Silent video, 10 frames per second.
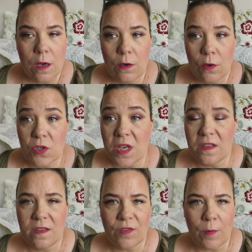euh, ça a
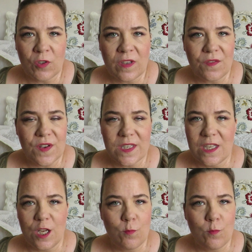été vraiment très facile,